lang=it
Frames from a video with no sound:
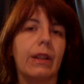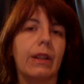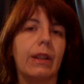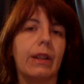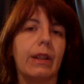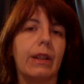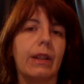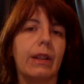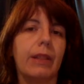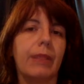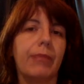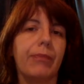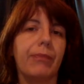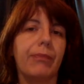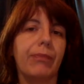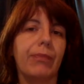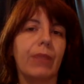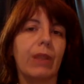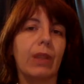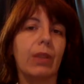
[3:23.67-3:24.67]

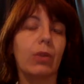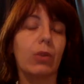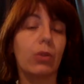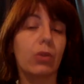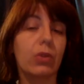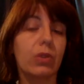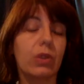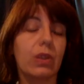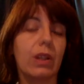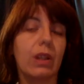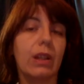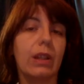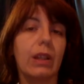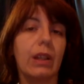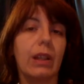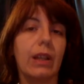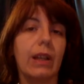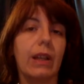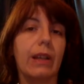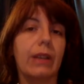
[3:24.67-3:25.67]
ehm, indossa
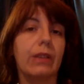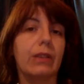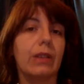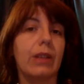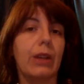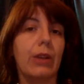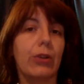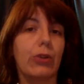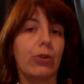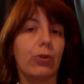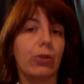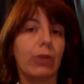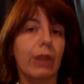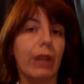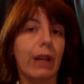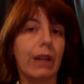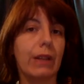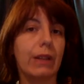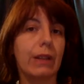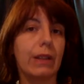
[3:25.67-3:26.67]
delle extension
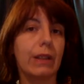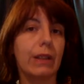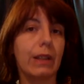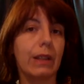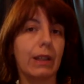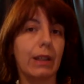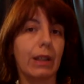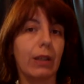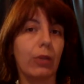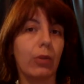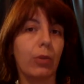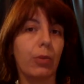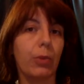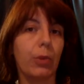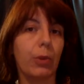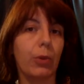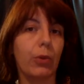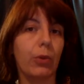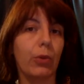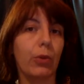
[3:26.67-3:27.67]
tattiche che le
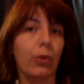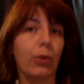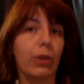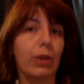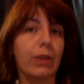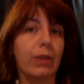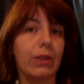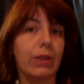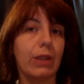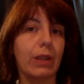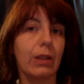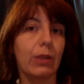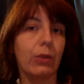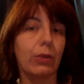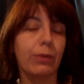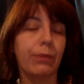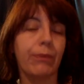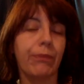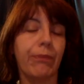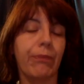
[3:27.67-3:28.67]
coprono il seno,